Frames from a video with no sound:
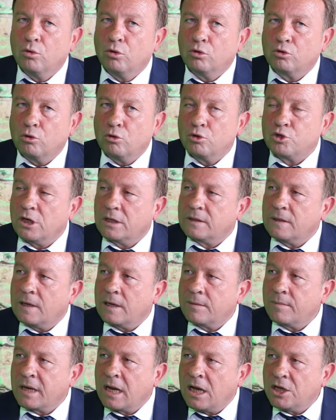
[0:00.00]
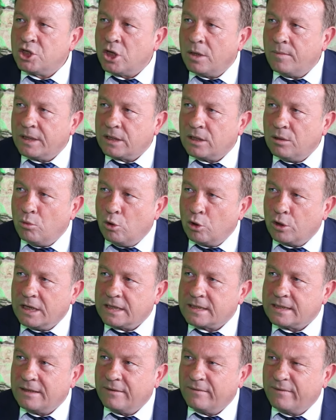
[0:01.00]
Kurtuluş Çatalarman Hacametli
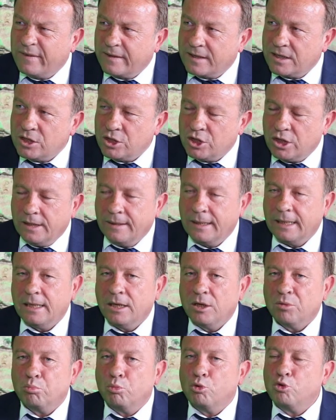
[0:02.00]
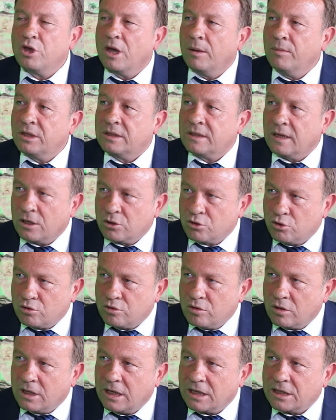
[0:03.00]
bölgesinden fırıncı Bünyamin
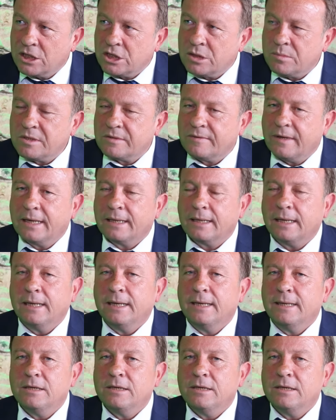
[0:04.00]
Tarsuslu kardeşimiz var.